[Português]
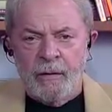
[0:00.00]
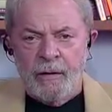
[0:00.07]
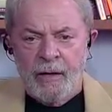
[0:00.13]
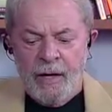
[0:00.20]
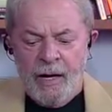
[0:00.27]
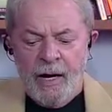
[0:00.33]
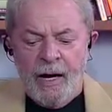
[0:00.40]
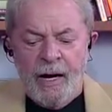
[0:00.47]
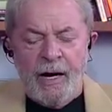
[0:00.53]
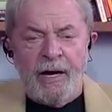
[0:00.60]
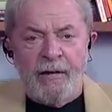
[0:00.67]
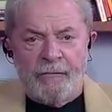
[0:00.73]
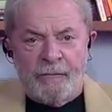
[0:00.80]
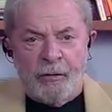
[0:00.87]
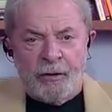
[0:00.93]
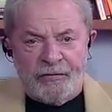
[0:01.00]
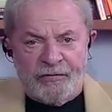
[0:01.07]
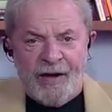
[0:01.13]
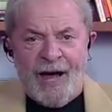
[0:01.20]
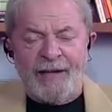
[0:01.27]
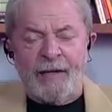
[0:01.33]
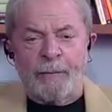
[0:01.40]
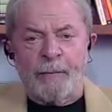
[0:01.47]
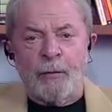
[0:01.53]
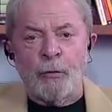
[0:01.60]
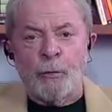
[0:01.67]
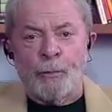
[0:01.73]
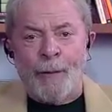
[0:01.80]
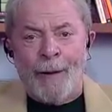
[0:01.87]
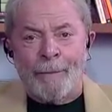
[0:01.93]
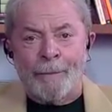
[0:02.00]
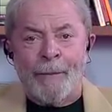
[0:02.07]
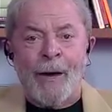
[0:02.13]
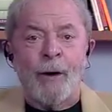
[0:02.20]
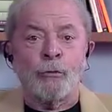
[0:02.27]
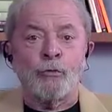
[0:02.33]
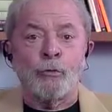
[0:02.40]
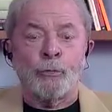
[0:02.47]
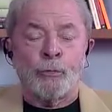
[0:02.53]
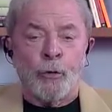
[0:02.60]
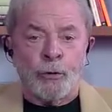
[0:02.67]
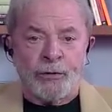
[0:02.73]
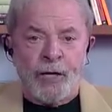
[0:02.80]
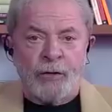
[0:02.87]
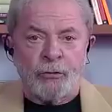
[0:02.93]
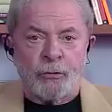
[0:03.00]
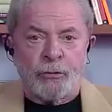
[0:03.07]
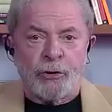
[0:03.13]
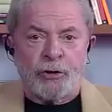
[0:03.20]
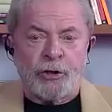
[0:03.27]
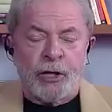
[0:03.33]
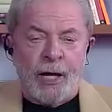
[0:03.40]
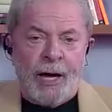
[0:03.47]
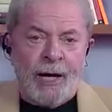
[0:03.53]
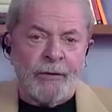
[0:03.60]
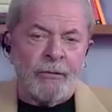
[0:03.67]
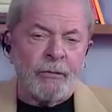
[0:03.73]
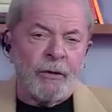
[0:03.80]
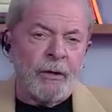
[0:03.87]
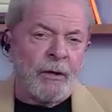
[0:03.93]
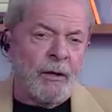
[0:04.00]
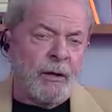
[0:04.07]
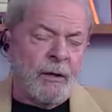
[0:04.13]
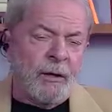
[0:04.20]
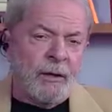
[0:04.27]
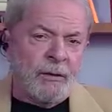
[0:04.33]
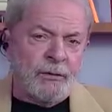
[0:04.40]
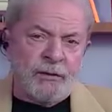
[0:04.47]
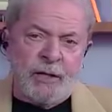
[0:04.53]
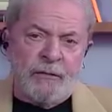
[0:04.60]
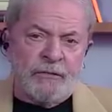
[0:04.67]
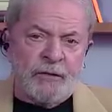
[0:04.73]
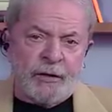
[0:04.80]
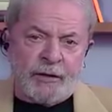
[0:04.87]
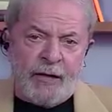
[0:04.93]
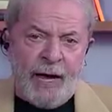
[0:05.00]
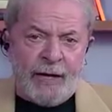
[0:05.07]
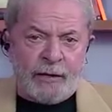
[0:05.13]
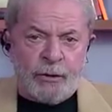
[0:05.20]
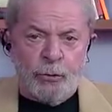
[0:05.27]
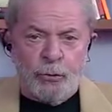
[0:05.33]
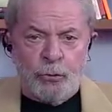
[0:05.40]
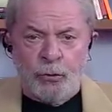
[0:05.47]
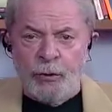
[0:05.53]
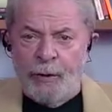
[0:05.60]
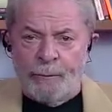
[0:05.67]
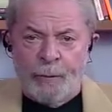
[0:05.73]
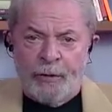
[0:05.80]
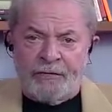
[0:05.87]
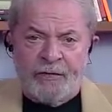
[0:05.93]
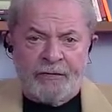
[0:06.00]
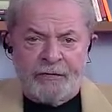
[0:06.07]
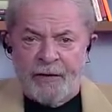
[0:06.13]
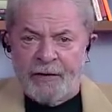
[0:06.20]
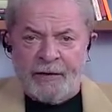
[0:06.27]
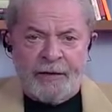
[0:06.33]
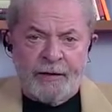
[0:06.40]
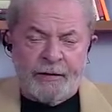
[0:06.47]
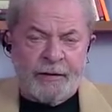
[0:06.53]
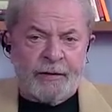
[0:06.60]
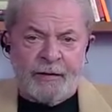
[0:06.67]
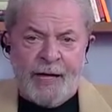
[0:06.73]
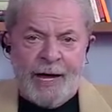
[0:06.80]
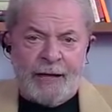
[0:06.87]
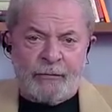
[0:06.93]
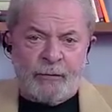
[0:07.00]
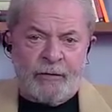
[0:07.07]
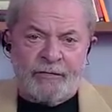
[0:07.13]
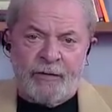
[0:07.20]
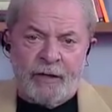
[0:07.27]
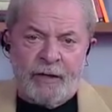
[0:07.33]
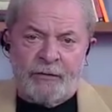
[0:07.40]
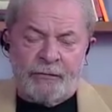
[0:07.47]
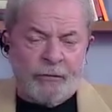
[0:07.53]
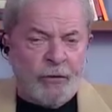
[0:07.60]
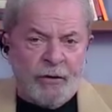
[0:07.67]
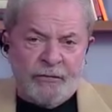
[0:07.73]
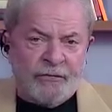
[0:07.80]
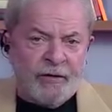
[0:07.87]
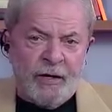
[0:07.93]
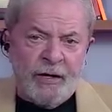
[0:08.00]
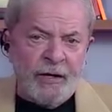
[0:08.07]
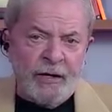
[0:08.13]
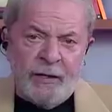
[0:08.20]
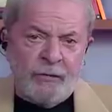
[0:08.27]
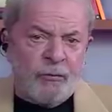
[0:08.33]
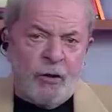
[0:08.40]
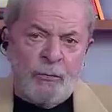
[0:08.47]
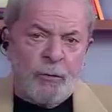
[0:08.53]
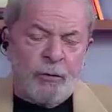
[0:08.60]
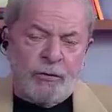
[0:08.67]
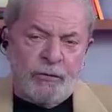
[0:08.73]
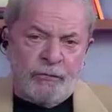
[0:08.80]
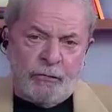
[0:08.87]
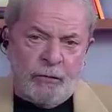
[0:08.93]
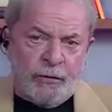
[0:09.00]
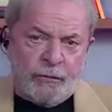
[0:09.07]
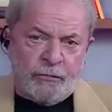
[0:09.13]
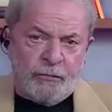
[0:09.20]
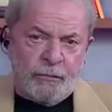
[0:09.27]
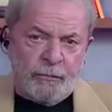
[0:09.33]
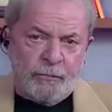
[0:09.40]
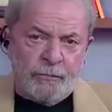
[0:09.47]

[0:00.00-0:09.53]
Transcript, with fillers: uh, reforçada pelo papel do poder judiciário de evitar que o Lula possa ser candidato às eleições em 2018?